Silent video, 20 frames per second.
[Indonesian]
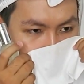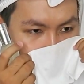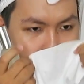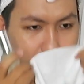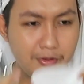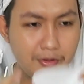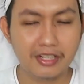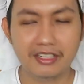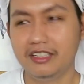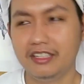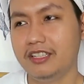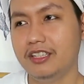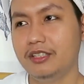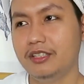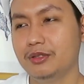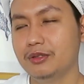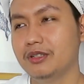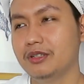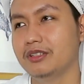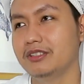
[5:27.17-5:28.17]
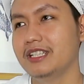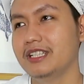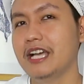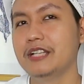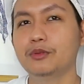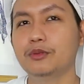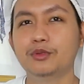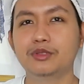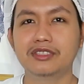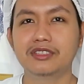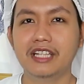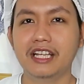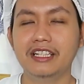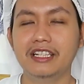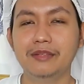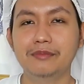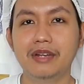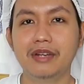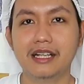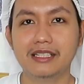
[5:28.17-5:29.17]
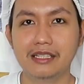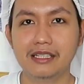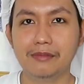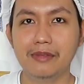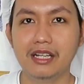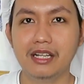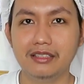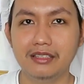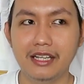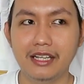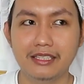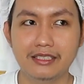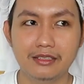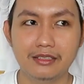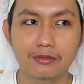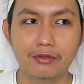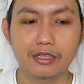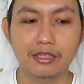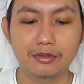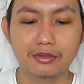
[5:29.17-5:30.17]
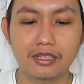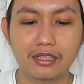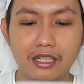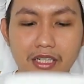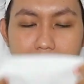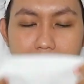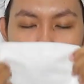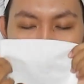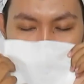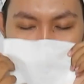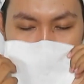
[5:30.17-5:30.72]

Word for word: ya wanginya gitu dan oatnya ini berasa banget guys waktu kering